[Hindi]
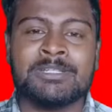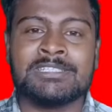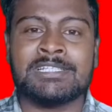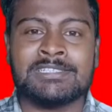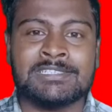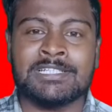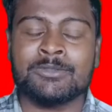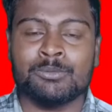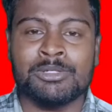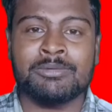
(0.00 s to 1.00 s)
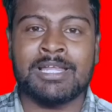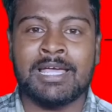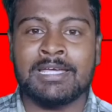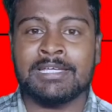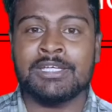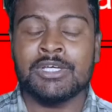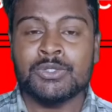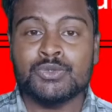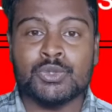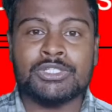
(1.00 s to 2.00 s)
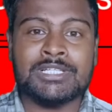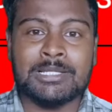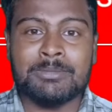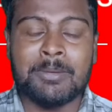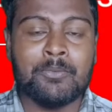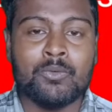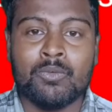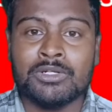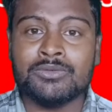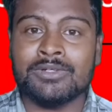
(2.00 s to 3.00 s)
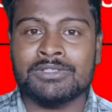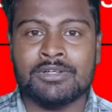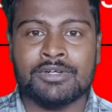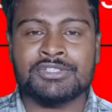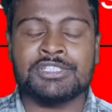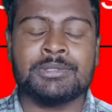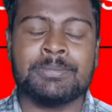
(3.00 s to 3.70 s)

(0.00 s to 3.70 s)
डिस्प्ले साइज के साथ देखने को मिलने वाला है जो कि साथ में आपको वन ट्वेंटी हॉर्स की